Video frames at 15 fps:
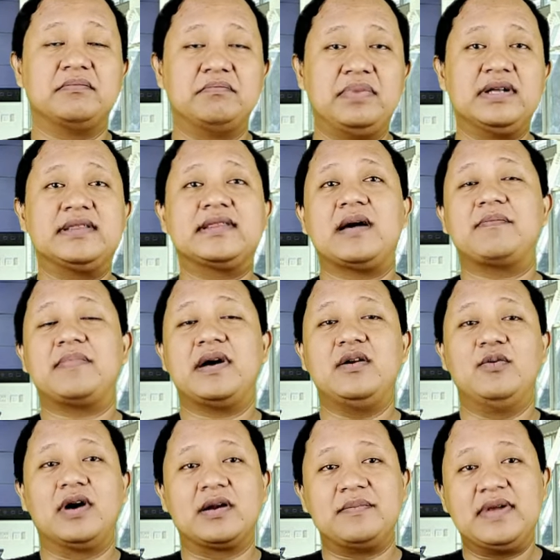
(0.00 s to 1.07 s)
betapa
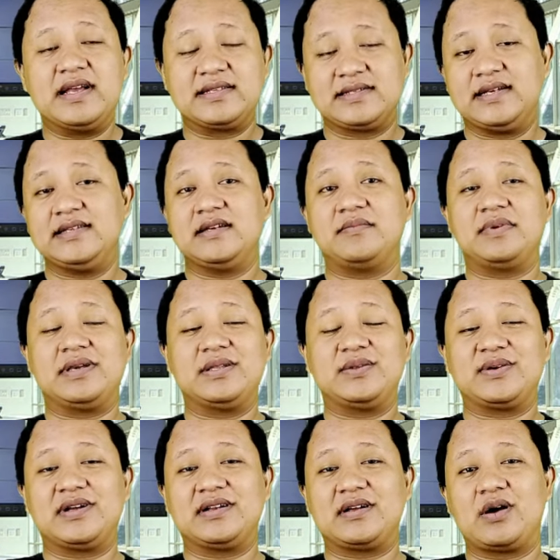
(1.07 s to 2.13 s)
luar biasanya
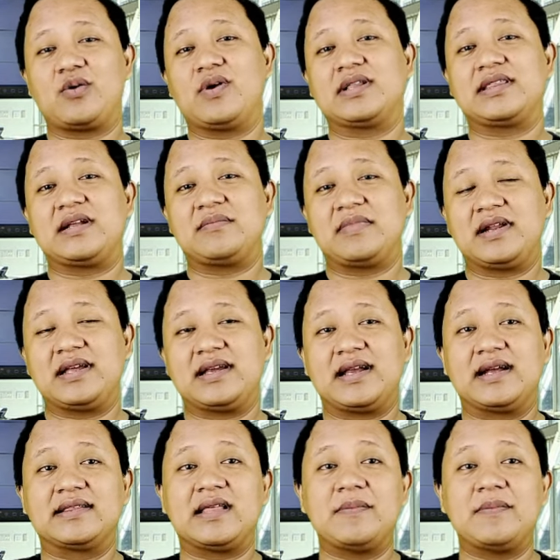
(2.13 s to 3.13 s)
begitu kan kekuatan mereka.